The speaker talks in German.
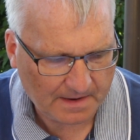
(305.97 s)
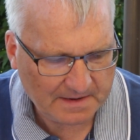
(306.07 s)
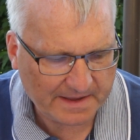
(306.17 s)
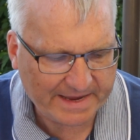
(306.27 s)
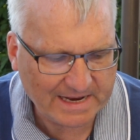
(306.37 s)
In
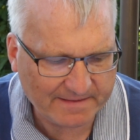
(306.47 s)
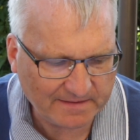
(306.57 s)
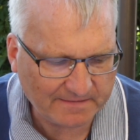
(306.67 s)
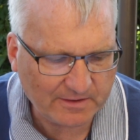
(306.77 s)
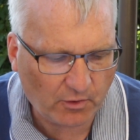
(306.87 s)
der Regel
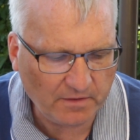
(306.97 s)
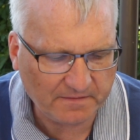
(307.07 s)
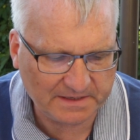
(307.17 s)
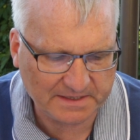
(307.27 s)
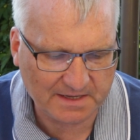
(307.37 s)
sind es die
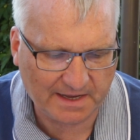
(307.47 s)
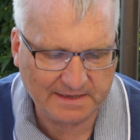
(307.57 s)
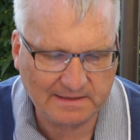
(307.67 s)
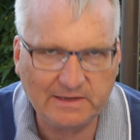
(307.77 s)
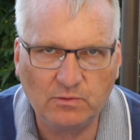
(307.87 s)

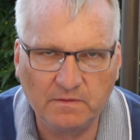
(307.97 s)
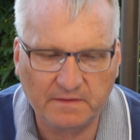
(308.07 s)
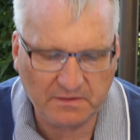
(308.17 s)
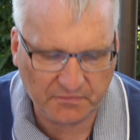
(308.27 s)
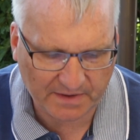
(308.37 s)
Äußerlichkeiten, die uns
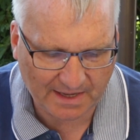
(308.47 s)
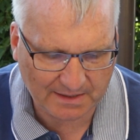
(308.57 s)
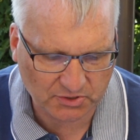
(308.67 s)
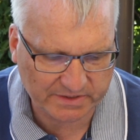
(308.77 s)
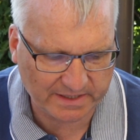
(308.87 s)
in
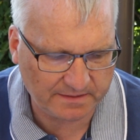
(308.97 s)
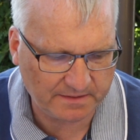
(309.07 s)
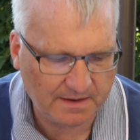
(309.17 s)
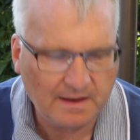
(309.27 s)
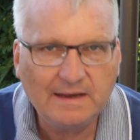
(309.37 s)
Frage
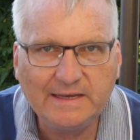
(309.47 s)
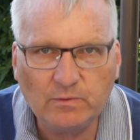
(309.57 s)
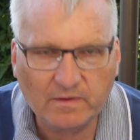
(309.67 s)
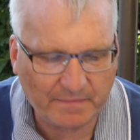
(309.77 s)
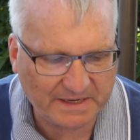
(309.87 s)
stellen, die
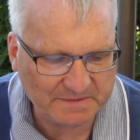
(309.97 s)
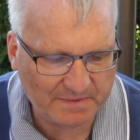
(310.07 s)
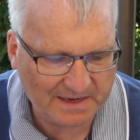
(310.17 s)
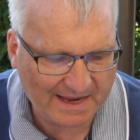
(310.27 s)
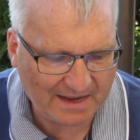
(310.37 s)
uns
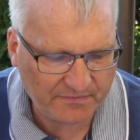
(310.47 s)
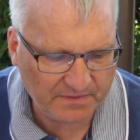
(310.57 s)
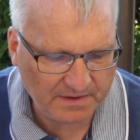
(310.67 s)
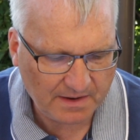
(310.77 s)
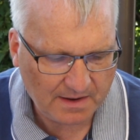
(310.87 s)
manchmal
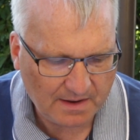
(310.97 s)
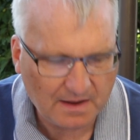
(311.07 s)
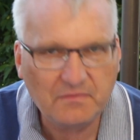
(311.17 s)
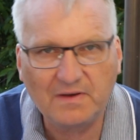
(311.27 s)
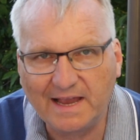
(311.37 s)
nerven,
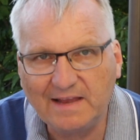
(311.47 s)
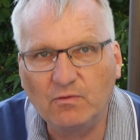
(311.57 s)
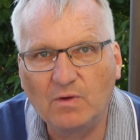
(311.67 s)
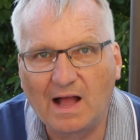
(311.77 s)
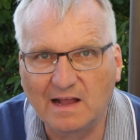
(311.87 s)
vielleicht
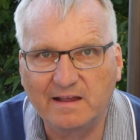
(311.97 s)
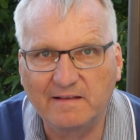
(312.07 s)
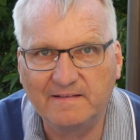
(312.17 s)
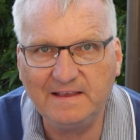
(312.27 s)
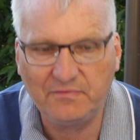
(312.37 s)
sogar
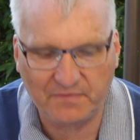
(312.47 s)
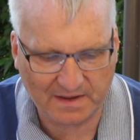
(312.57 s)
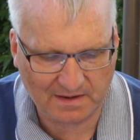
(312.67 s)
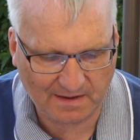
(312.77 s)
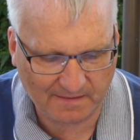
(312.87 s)
aggressiv
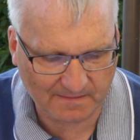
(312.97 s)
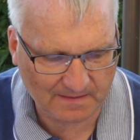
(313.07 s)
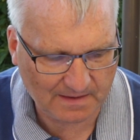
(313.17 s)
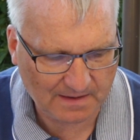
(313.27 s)
werden lassen.